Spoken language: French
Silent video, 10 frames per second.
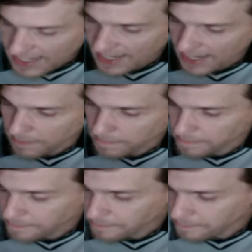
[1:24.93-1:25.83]
Keller,
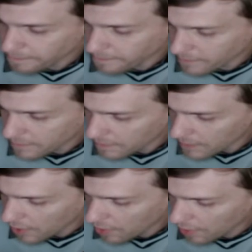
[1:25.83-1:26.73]

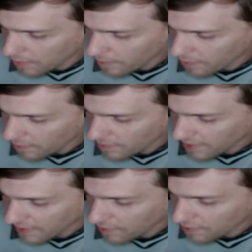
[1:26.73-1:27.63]
il me semble
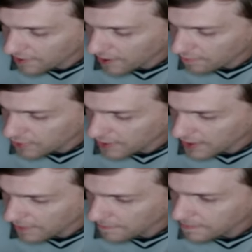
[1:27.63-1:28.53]
c'est un ancien
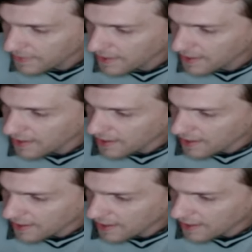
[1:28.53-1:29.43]
avocat.
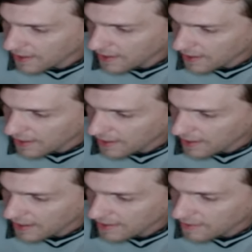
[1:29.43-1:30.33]

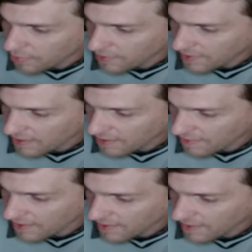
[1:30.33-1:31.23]
Et, il était plus
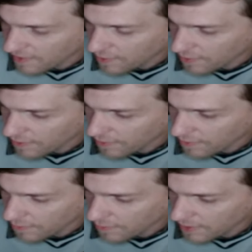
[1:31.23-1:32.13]
satisfait de sa
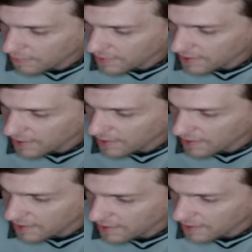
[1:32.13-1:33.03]
situation et
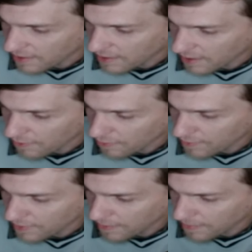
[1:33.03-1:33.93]
puis il a donc
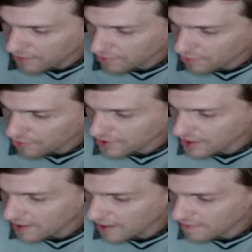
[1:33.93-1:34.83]
fini par
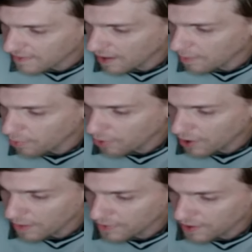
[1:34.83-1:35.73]
changer grâce à un
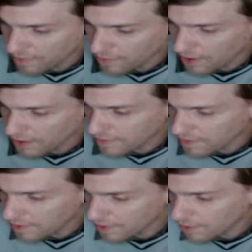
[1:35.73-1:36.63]
programme qu'il a vu à la
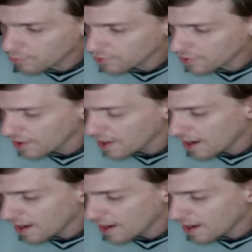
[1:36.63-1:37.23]
télé ou autre.